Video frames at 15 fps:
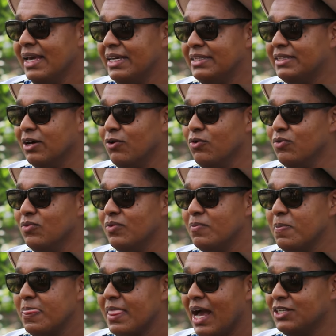
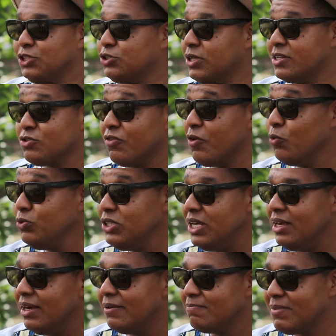Então, a gente resolveu
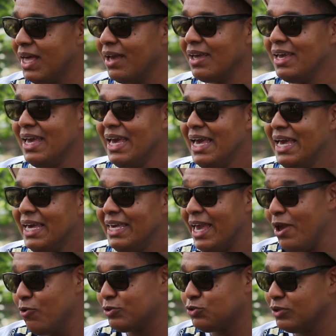unir, né? E
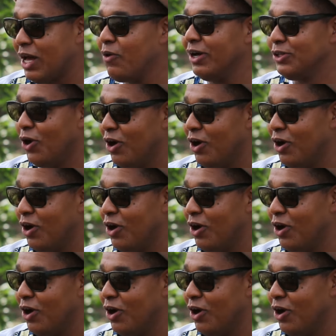aí o que sou da Rua